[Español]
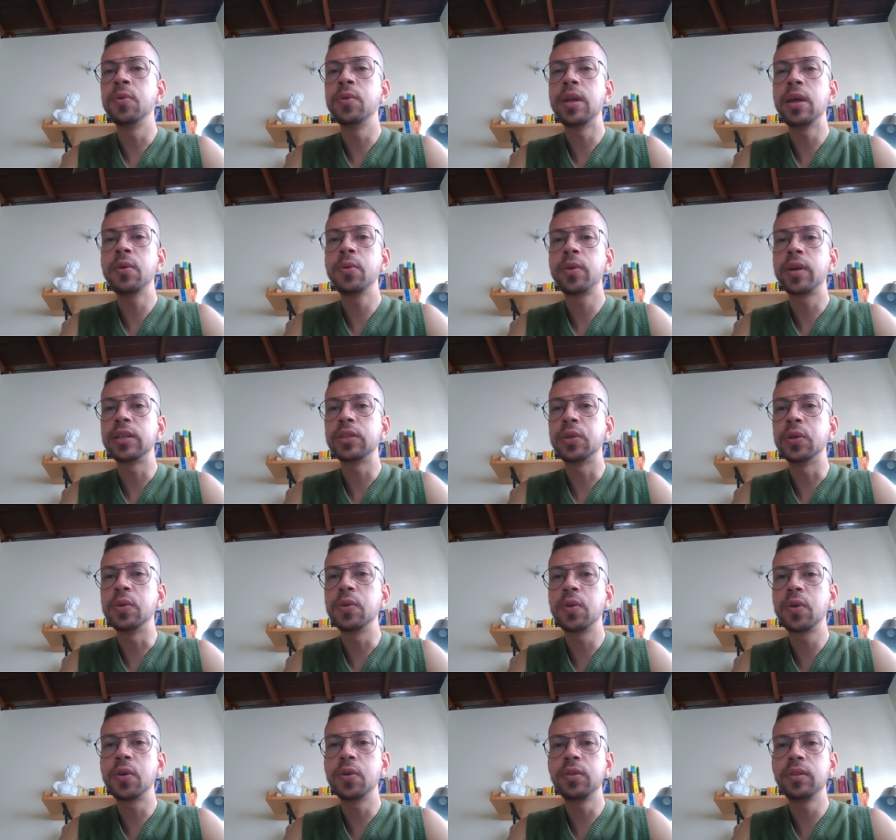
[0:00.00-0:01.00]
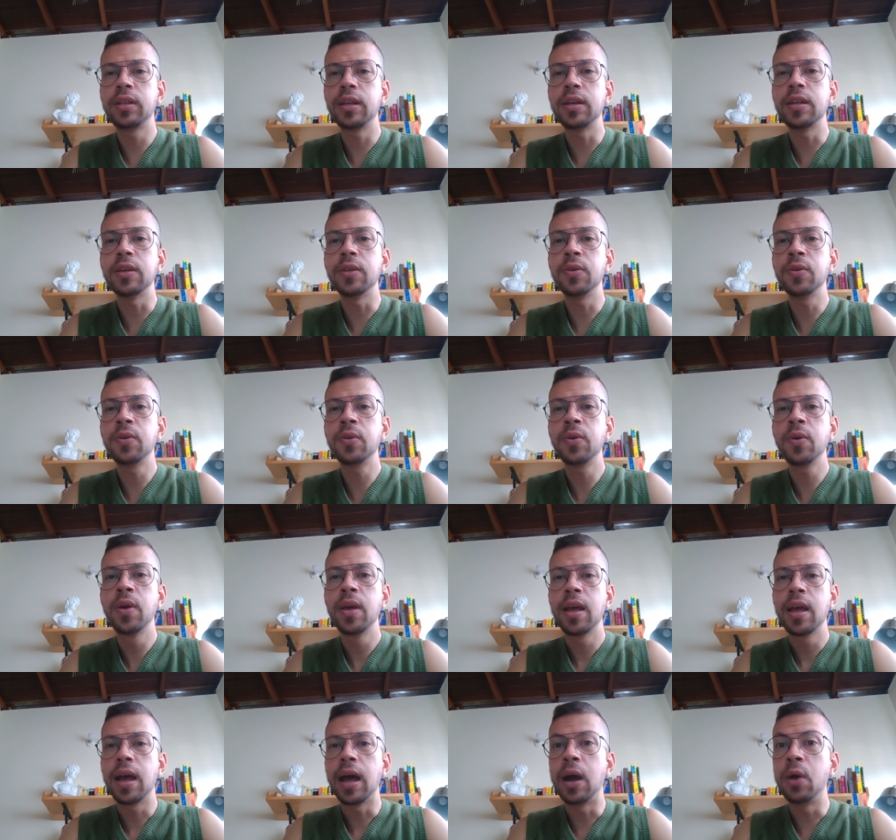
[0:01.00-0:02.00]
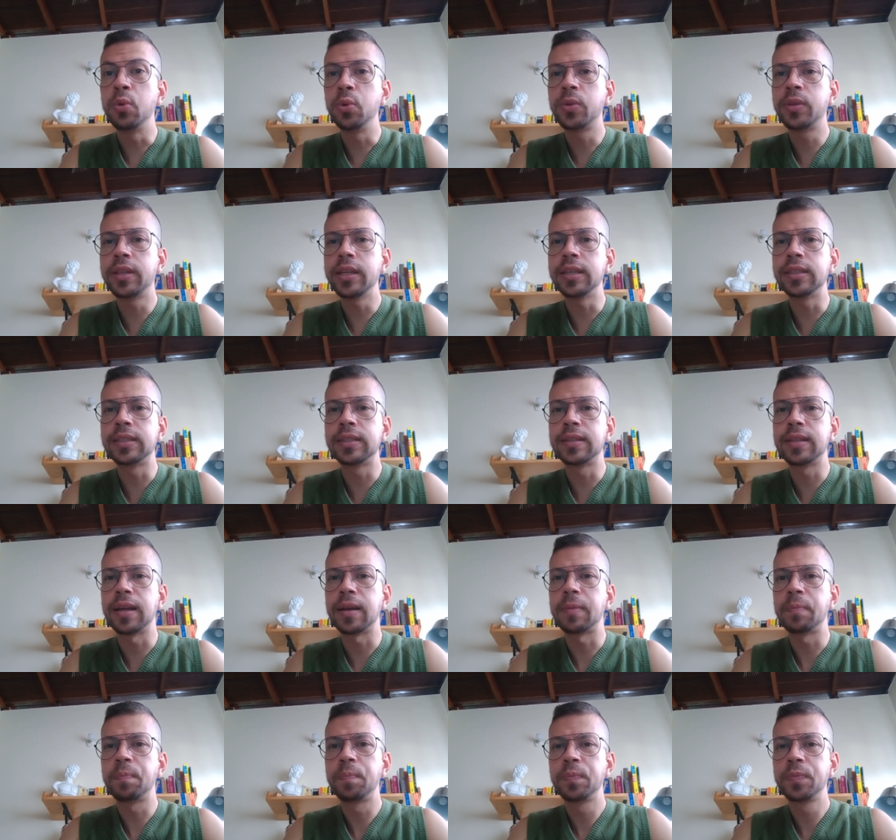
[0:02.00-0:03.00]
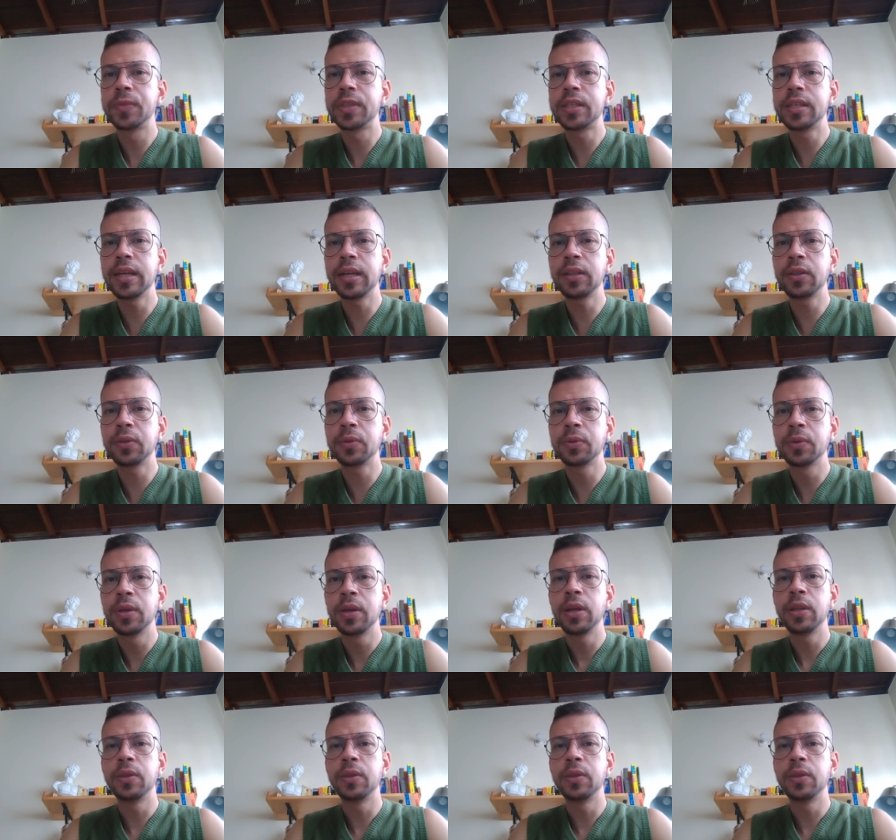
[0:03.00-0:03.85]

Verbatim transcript: una educación, un contenido autista, ¿cierto?